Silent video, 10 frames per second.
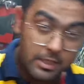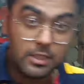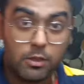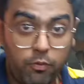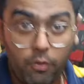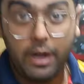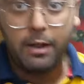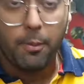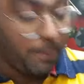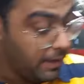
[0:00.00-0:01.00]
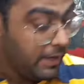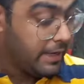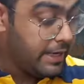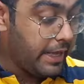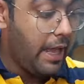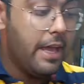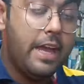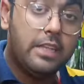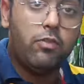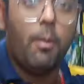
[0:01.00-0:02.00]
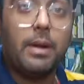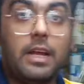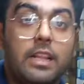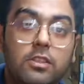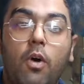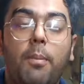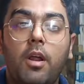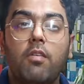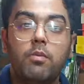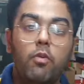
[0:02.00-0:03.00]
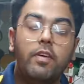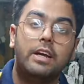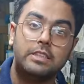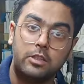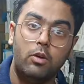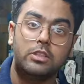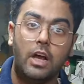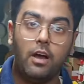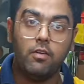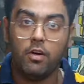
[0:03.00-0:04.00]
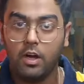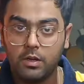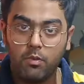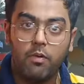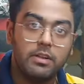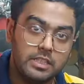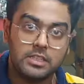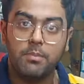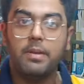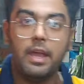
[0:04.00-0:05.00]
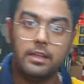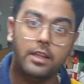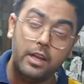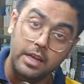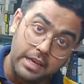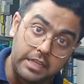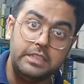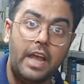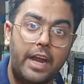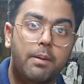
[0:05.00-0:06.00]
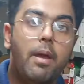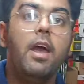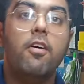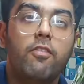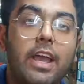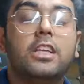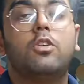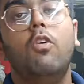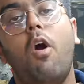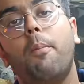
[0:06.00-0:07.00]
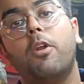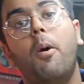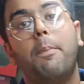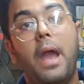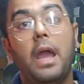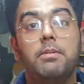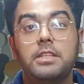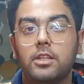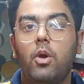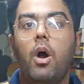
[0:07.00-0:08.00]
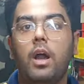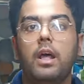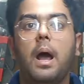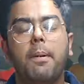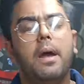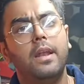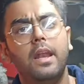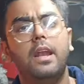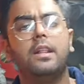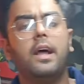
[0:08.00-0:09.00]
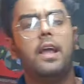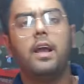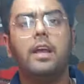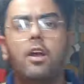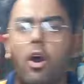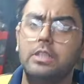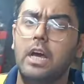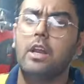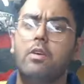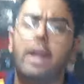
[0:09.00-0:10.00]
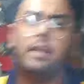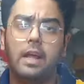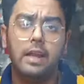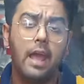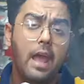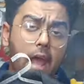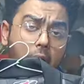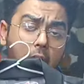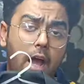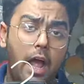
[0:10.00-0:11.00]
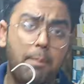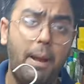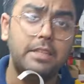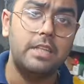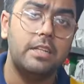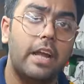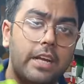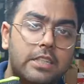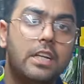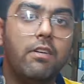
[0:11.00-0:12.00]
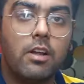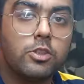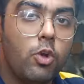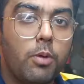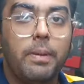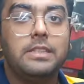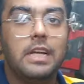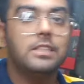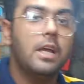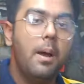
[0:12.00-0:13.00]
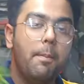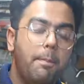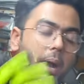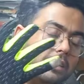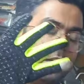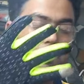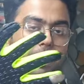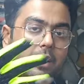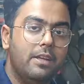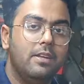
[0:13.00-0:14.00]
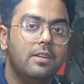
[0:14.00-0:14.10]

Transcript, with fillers: देख सकते हो फोर के ऊपर ठीक है इस वार्मर के इस वार्मर का रिमूव रिमूव भी कर सकते हो इसका रिमूवल सिस्टम भी है अंदर इसी जैकेट में वही इसको वार्मर को पहन भी सकते हो अगर आप ले लगा के कहीं और जा रहे हो राइड के लिए अल्पाइन स्टार जैकेट शीट कवर स्टोर पर जस्ट पाँच हज़ार रुपये